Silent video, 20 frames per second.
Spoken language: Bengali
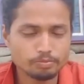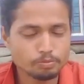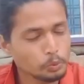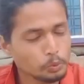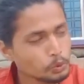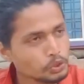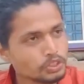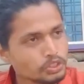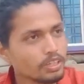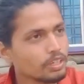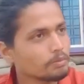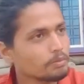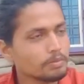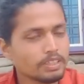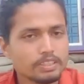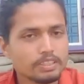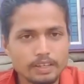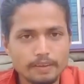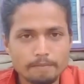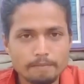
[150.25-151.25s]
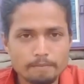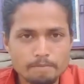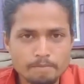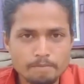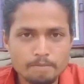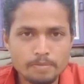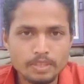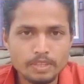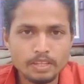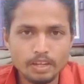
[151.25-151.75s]
পোস্টারে মেরে দেয়
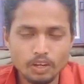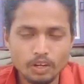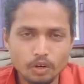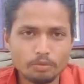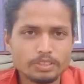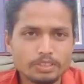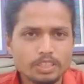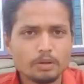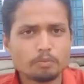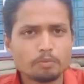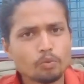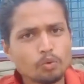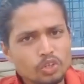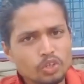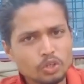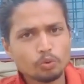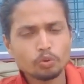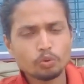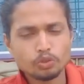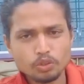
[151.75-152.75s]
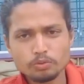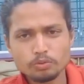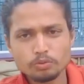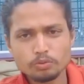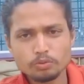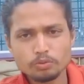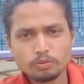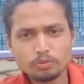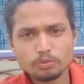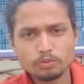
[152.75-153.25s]
আর অমিতদার বুকে ওজন
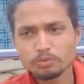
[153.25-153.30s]
বেশি